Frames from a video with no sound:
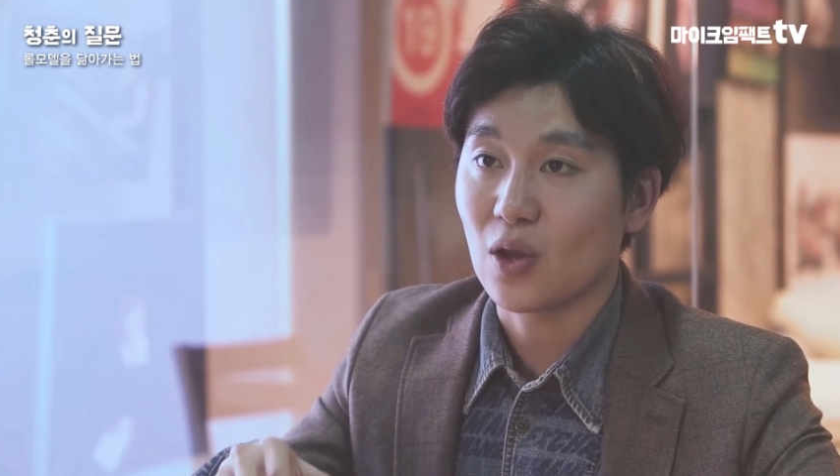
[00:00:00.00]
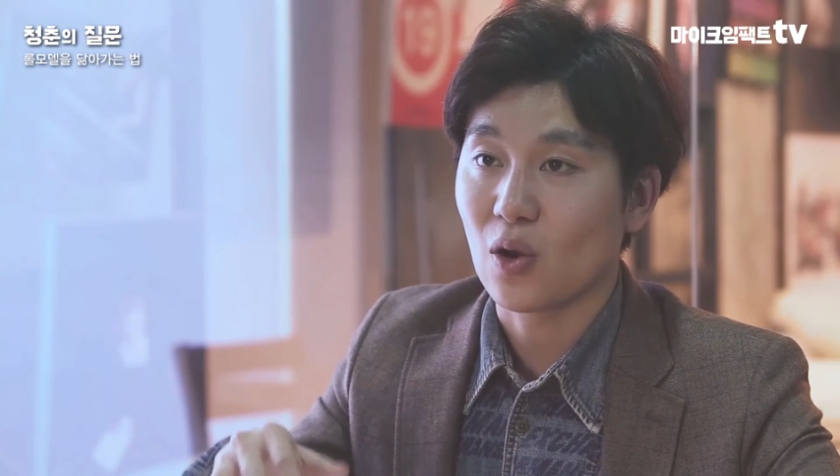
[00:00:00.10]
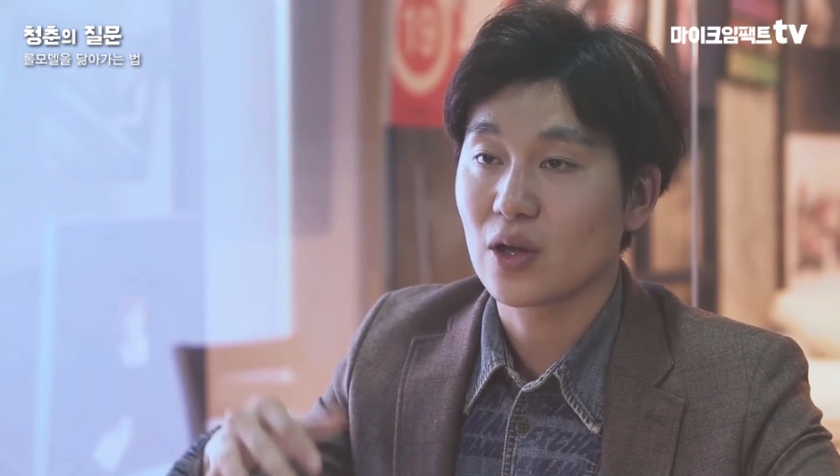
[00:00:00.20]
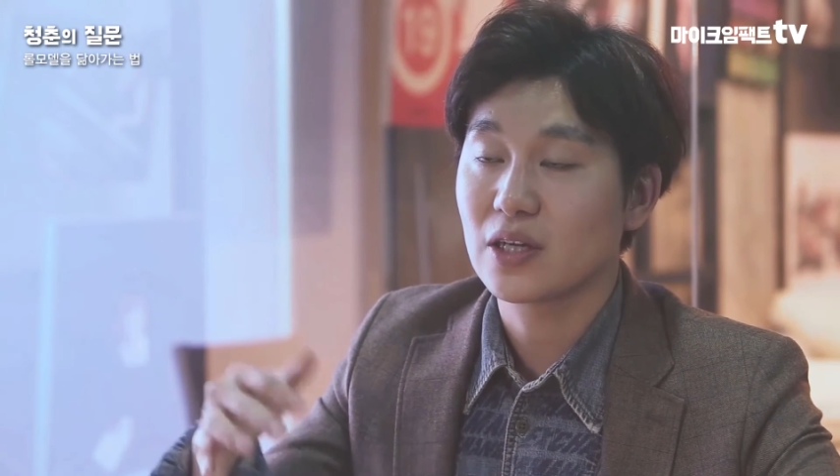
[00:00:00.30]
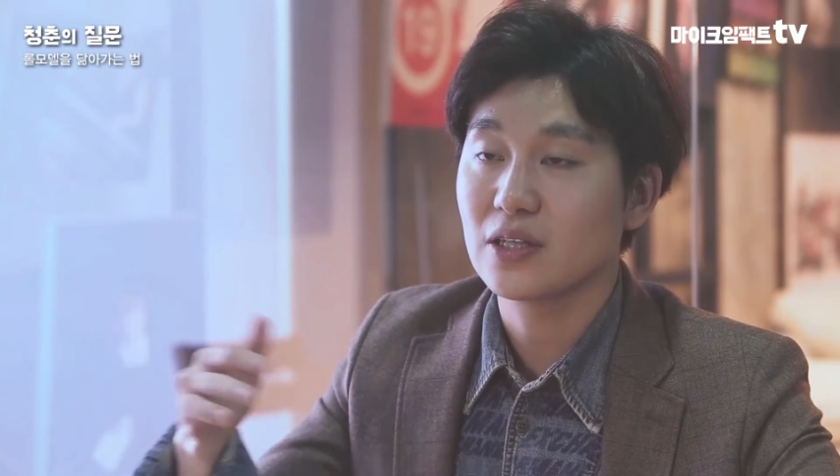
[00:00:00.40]

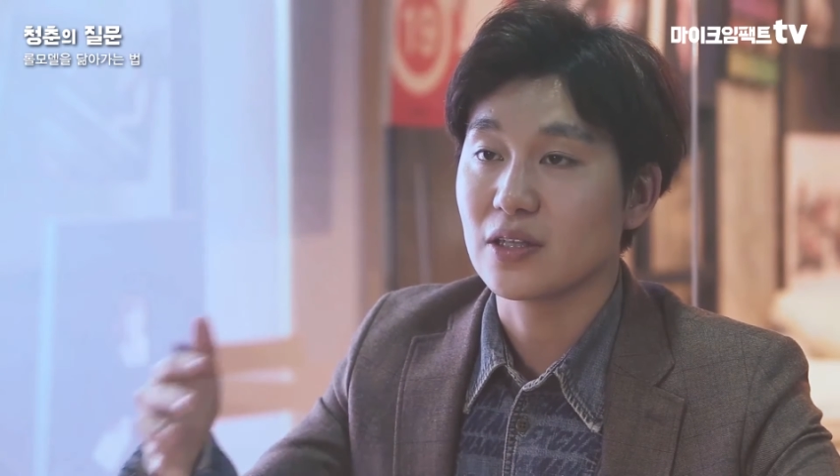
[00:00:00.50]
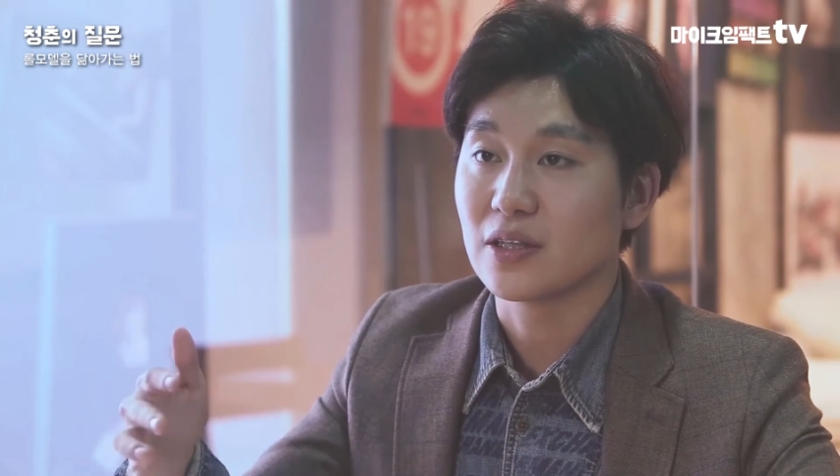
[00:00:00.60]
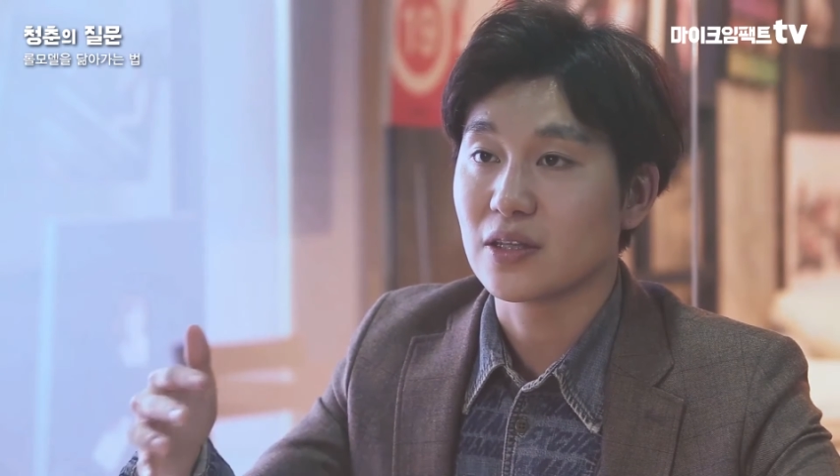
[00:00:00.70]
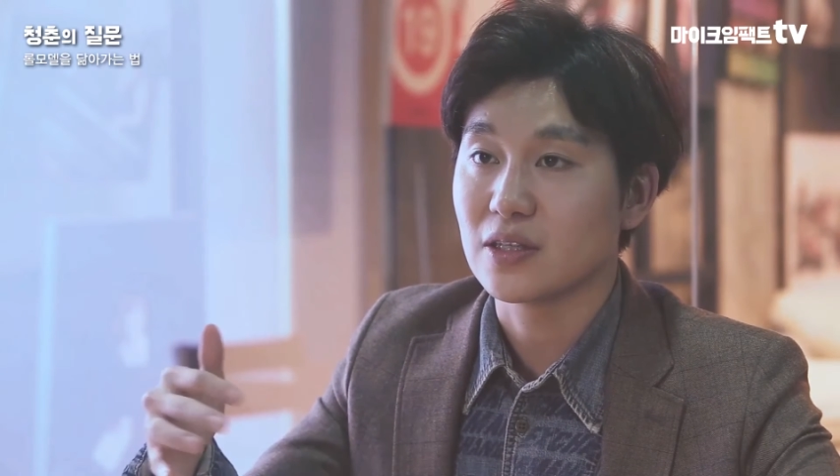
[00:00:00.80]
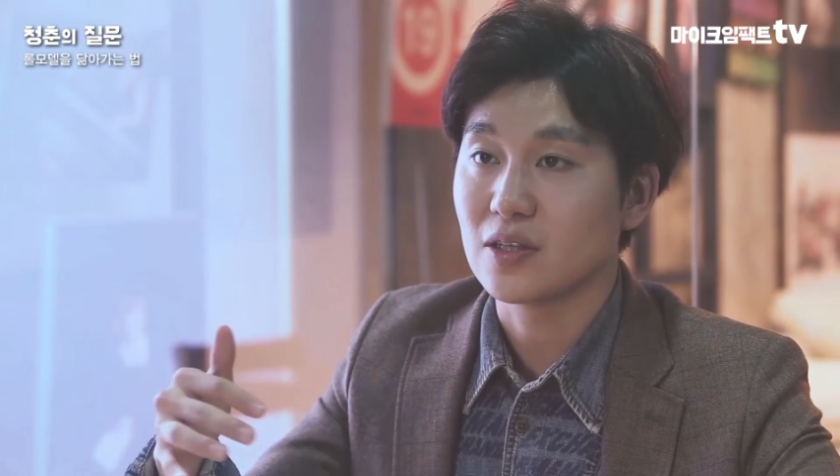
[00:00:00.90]
더큰
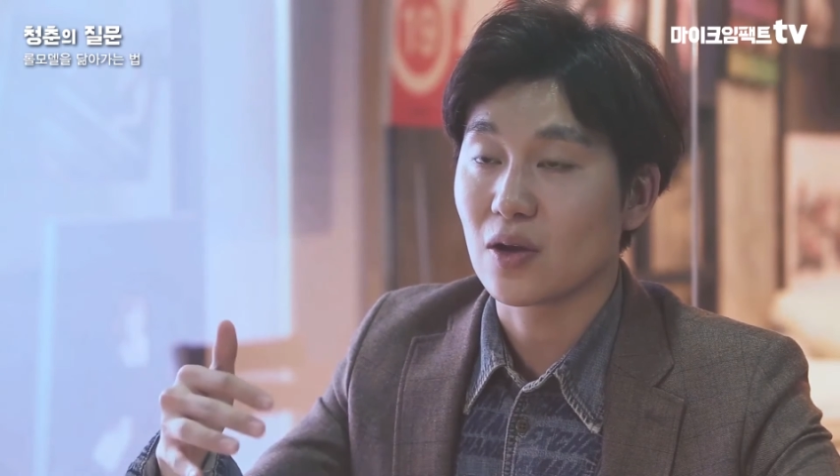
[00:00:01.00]
음,